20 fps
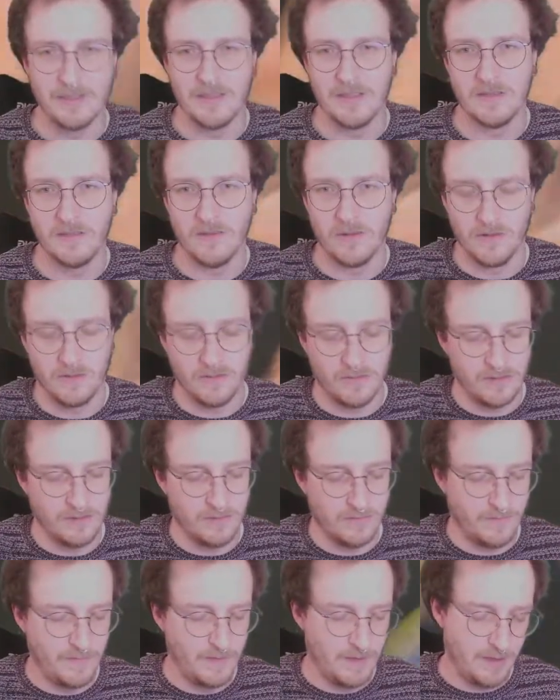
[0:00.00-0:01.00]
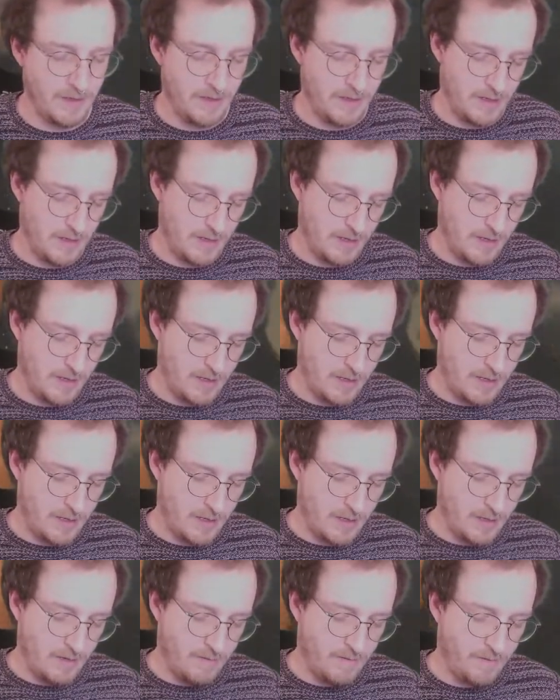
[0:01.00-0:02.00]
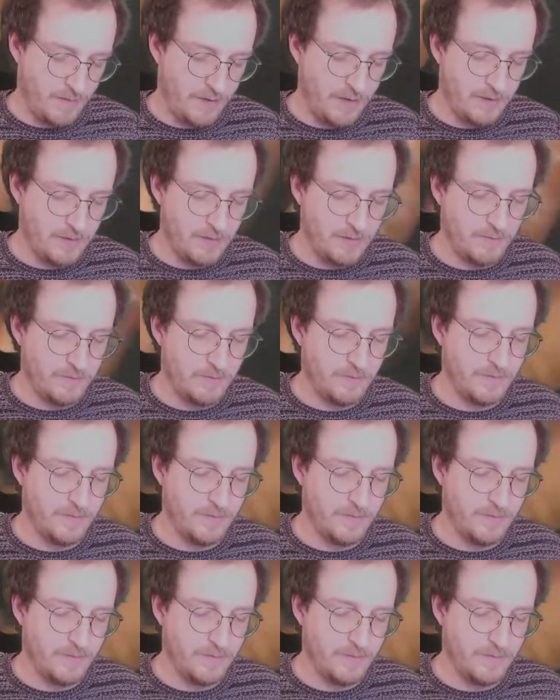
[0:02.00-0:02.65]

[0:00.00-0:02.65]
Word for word: denke, das ist in Ordnung so. 4,50